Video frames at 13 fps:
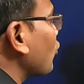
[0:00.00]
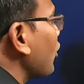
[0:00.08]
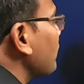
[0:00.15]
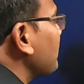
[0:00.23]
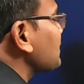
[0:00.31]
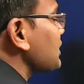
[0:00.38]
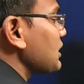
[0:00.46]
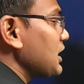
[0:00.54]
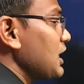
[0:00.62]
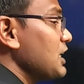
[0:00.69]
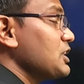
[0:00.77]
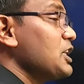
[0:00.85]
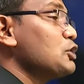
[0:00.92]
का कोई भी
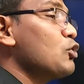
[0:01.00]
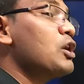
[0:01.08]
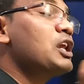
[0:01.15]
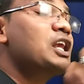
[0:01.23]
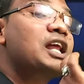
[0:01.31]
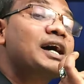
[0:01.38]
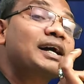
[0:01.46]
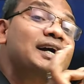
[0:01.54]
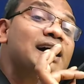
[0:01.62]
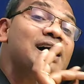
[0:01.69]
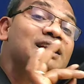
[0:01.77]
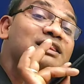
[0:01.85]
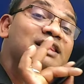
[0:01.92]
संख्या लेते हैं जो
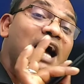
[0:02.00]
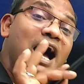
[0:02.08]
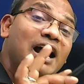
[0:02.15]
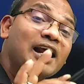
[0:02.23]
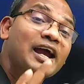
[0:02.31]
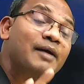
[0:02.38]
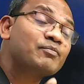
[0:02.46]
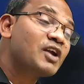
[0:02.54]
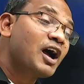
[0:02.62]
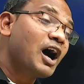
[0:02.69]
लगातार है